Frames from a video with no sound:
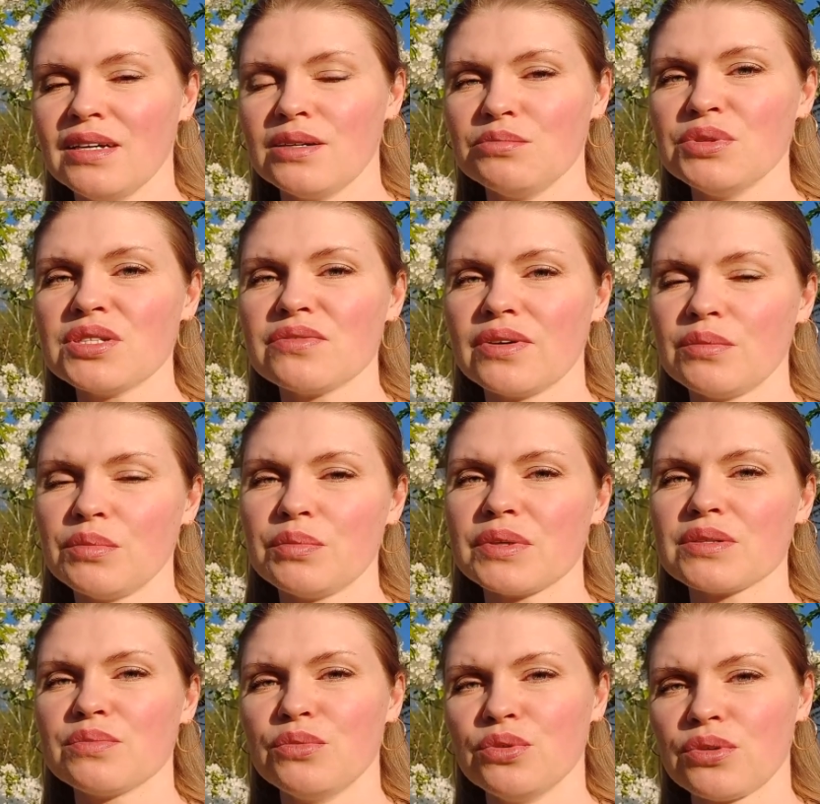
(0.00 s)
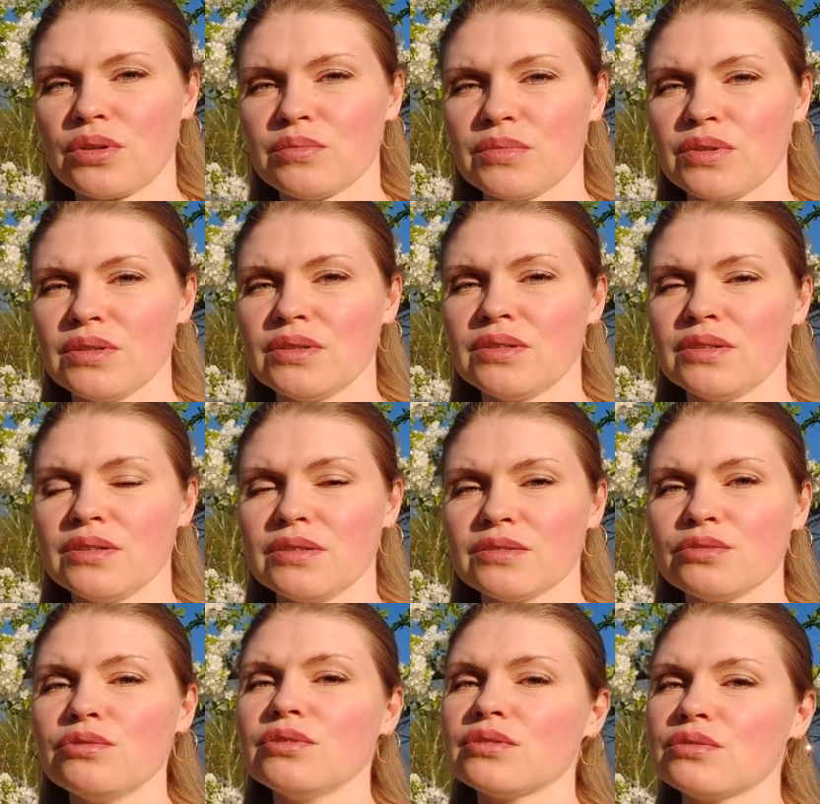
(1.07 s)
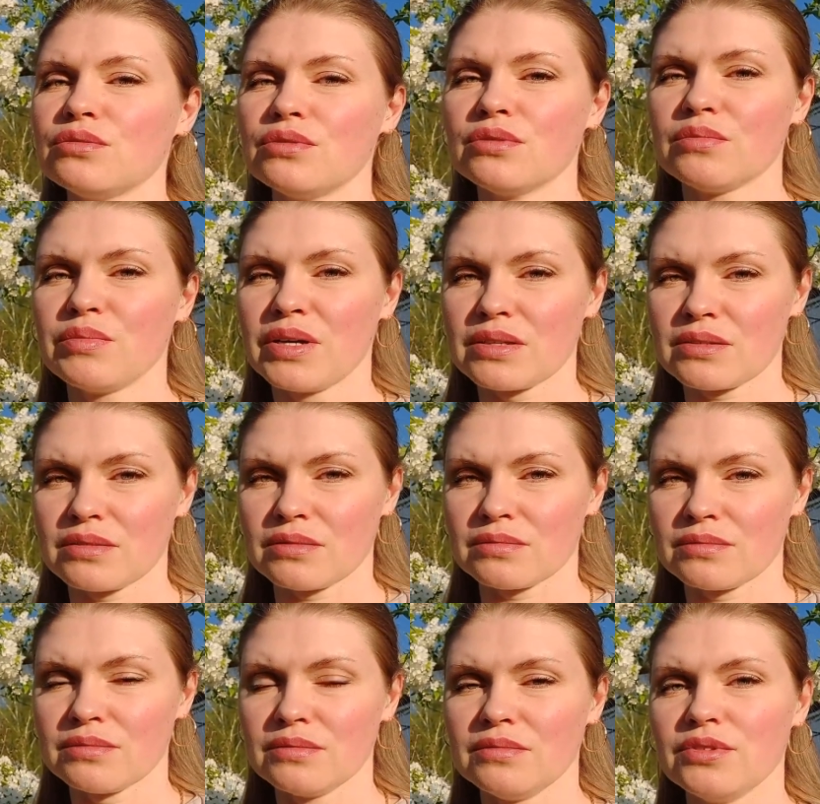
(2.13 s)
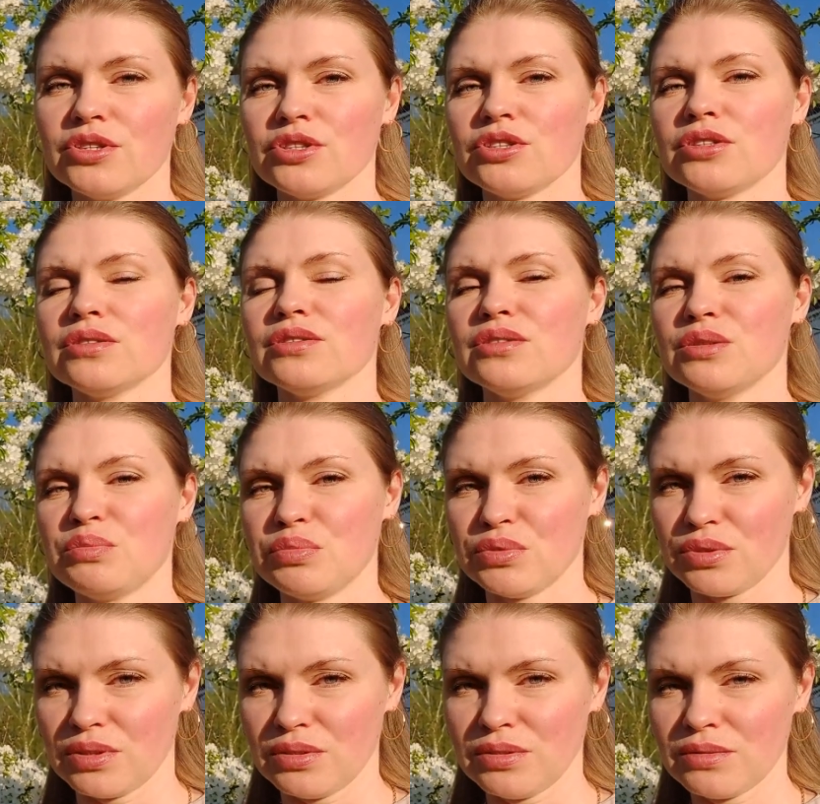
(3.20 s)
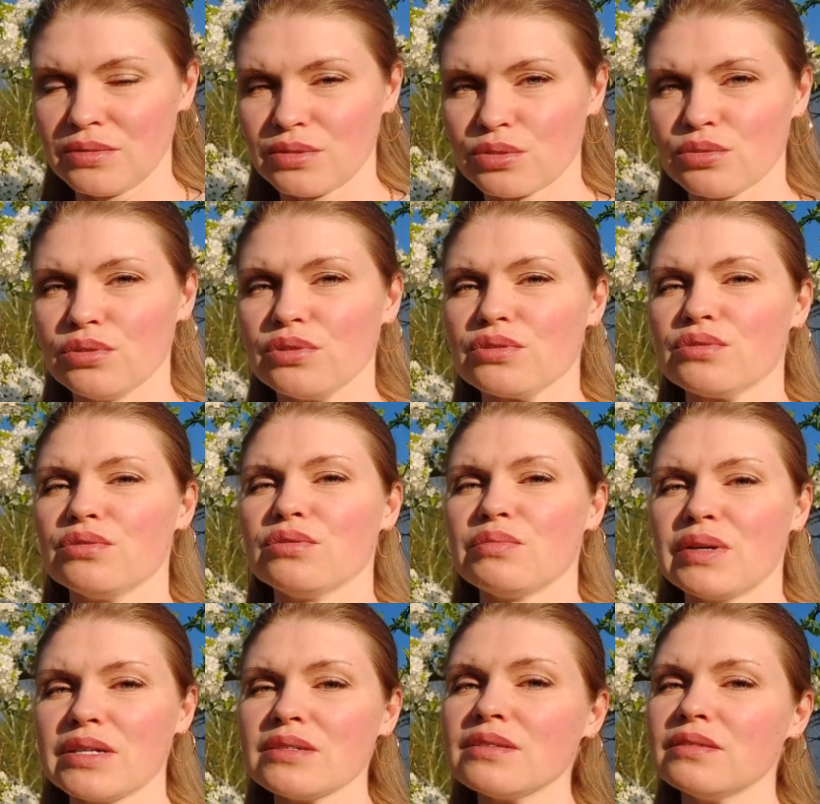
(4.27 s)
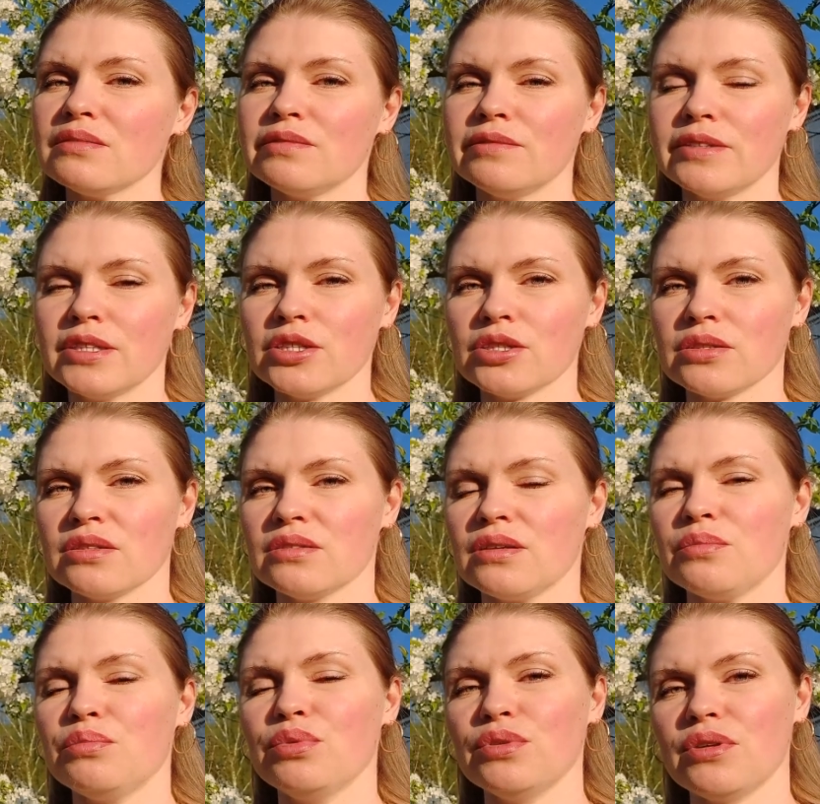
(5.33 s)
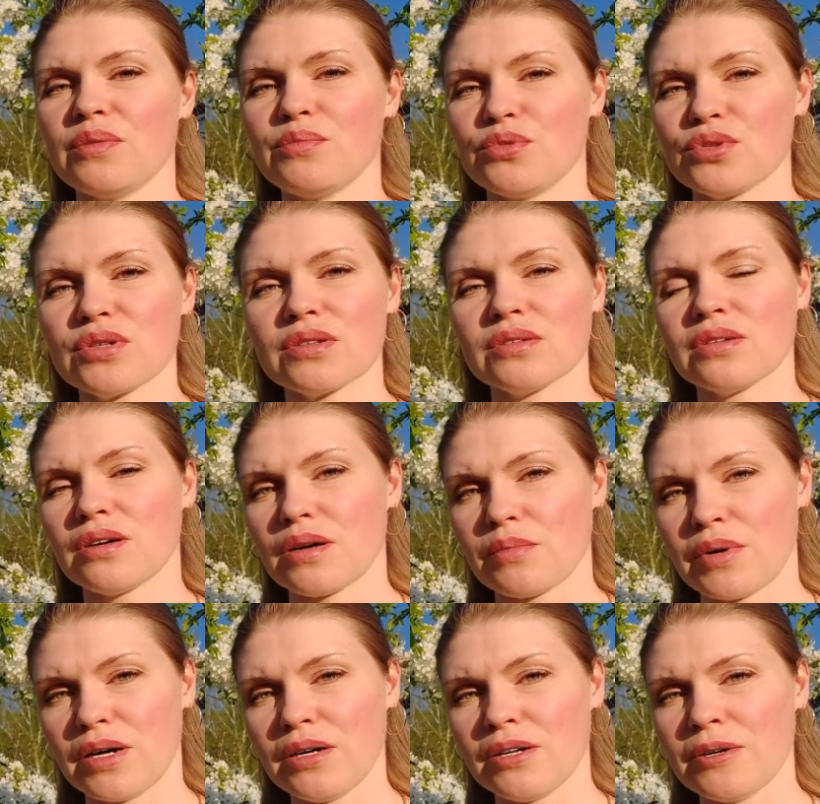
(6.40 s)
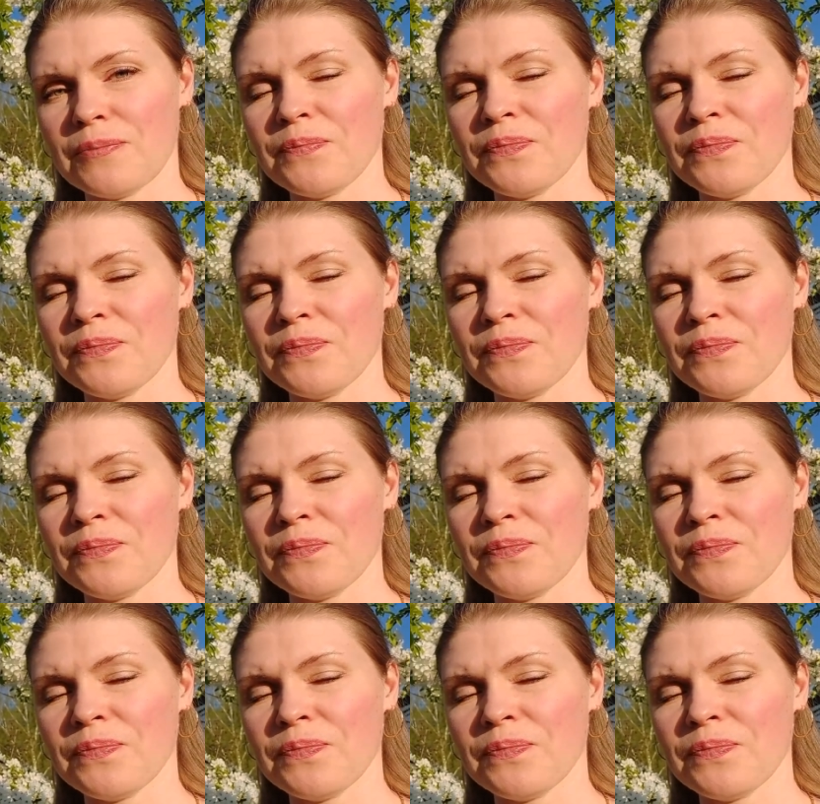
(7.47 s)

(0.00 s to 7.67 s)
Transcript: Мы с вами посмотрим, а, сколько стоит мясо, выращенное на пурине, сколько стоит мясо, выращенное на более бюджетных кормах.